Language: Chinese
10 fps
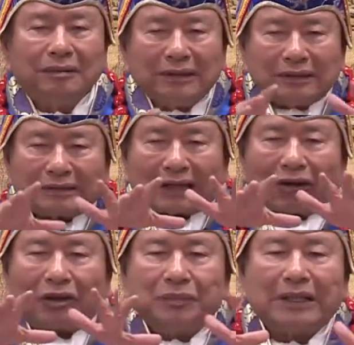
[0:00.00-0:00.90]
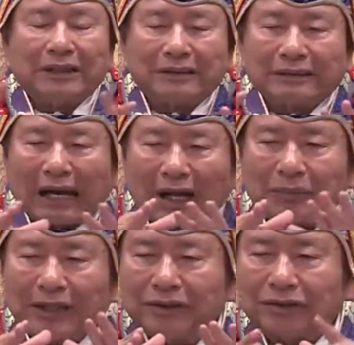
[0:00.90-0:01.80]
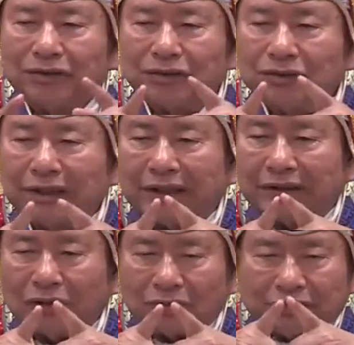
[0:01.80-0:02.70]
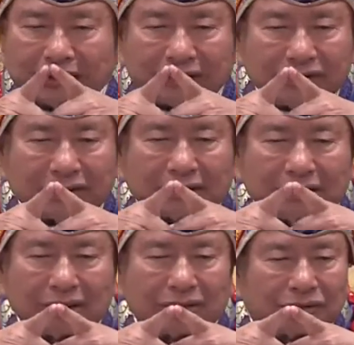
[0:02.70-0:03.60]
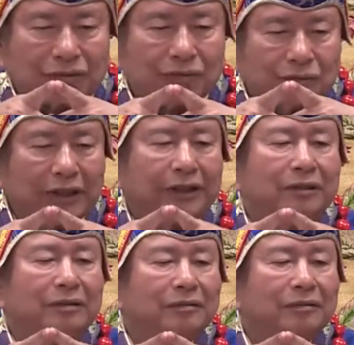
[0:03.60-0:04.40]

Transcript: 你找一片大片的树叶，有尖形的树叶，